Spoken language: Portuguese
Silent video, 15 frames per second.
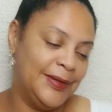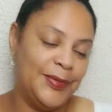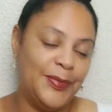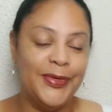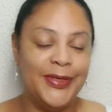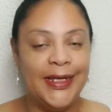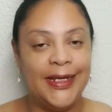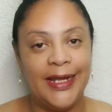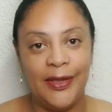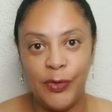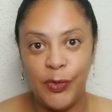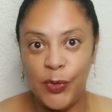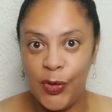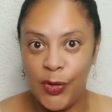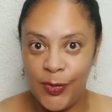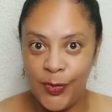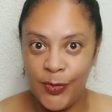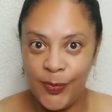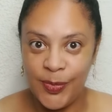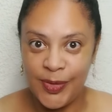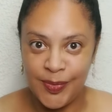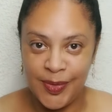modelador
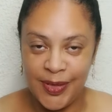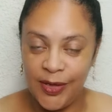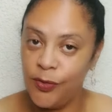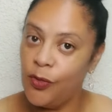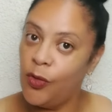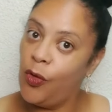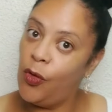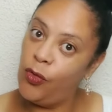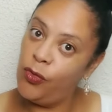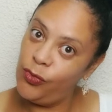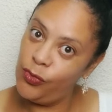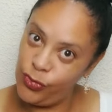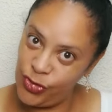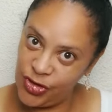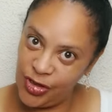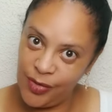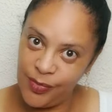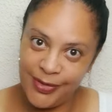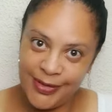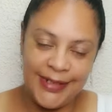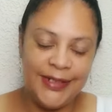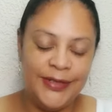primeiro ou o gel
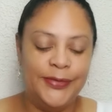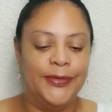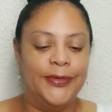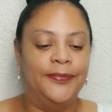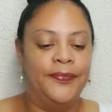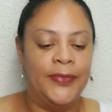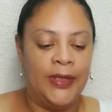modelador.